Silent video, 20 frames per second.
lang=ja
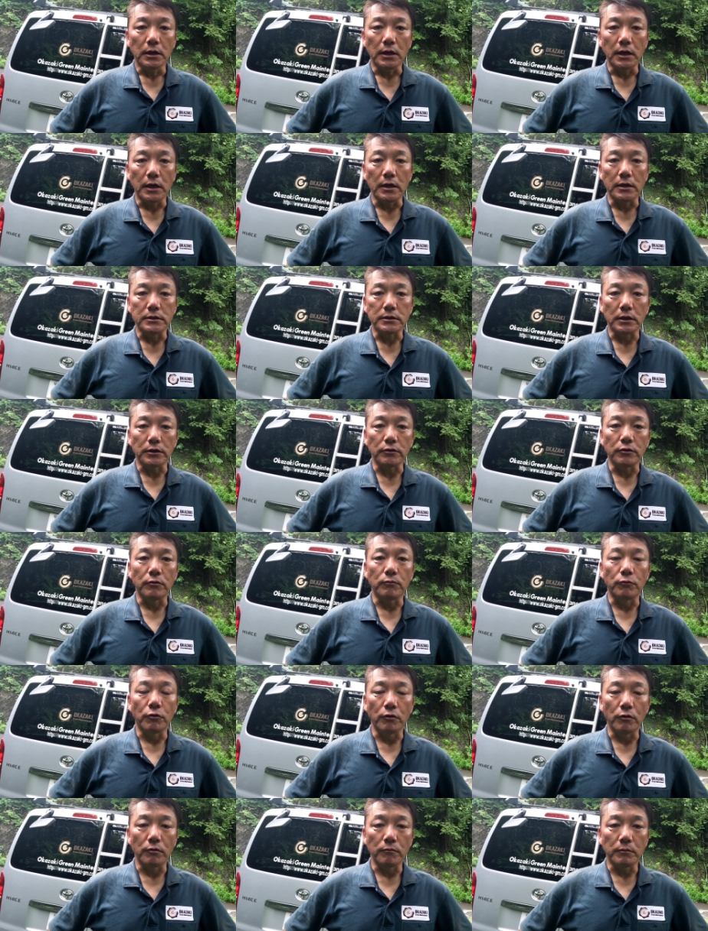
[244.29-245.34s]
えー、作業
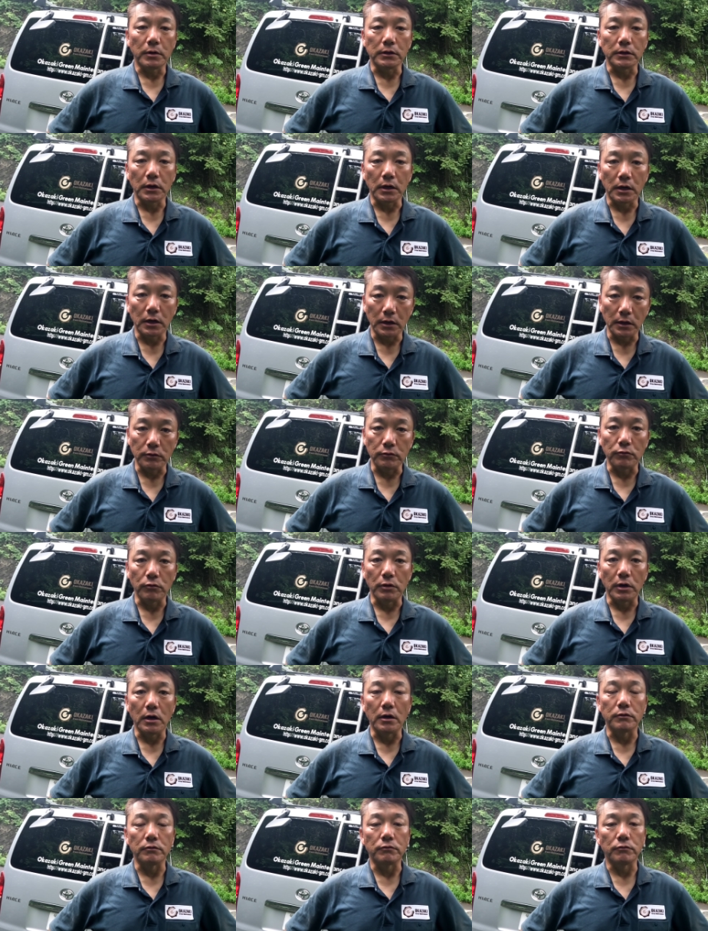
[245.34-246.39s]
もまたガラッと
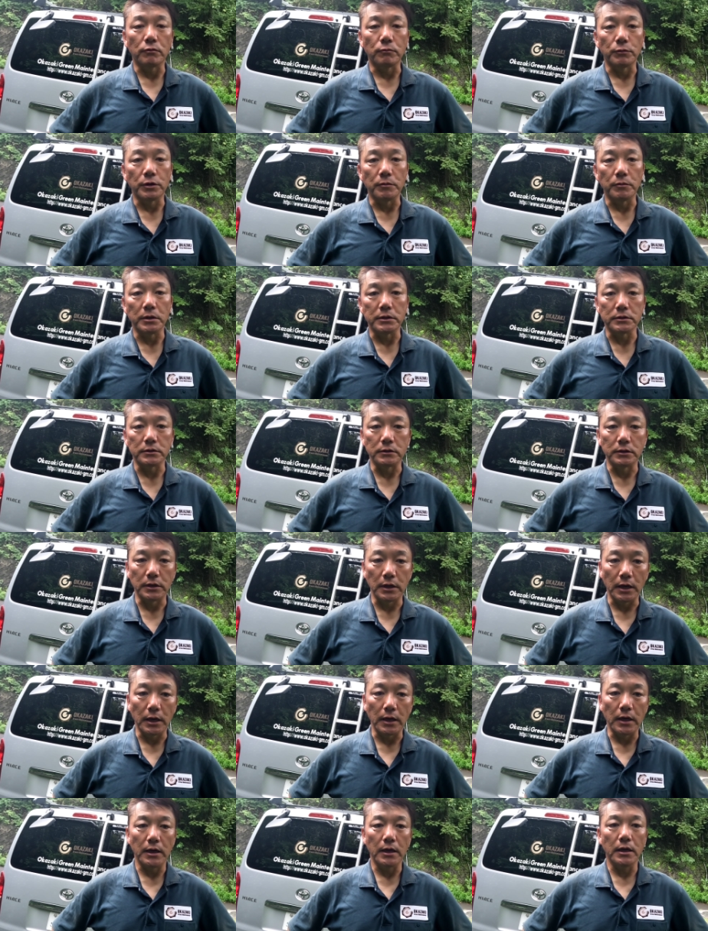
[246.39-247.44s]
変わると思いますんで、